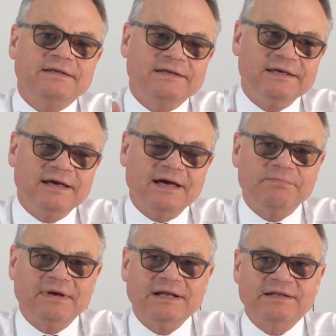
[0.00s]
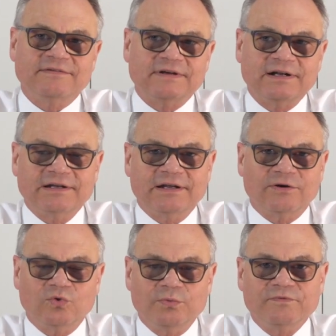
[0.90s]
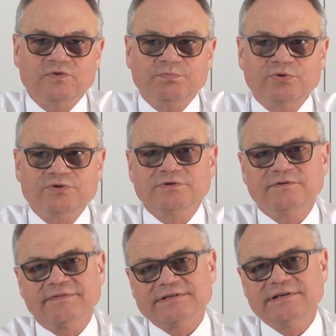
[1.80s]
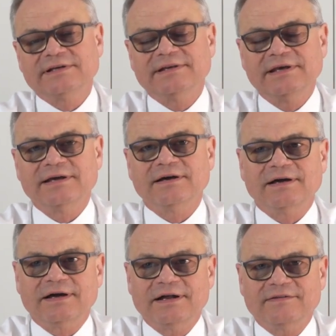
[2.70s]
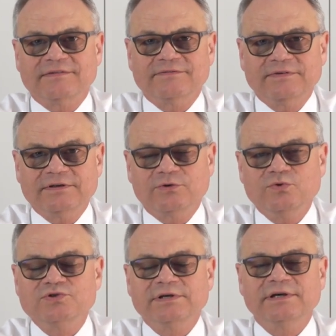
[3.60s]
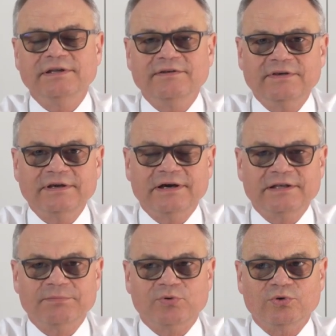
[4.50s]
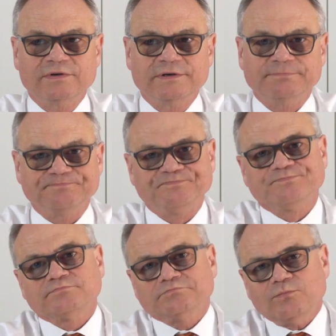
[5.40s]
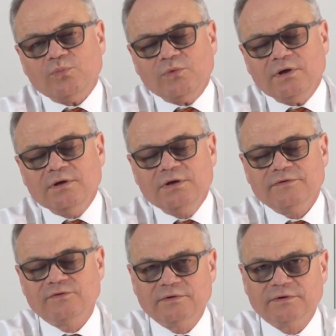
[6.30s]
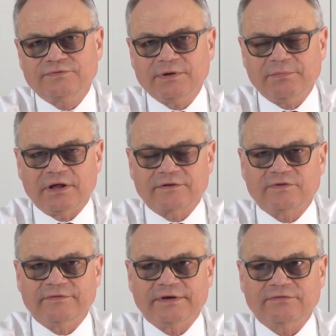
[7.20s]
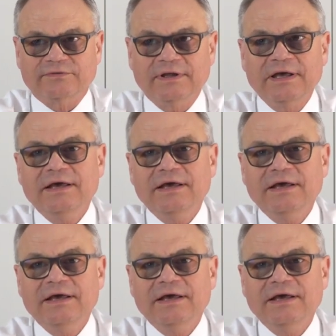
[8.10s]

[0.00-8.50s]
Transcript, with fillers: die Anmeldezahlen nach oben zu pushen. Und was liegt näher, als wieder günstige Leasingangebote auf den Markt zu werfen?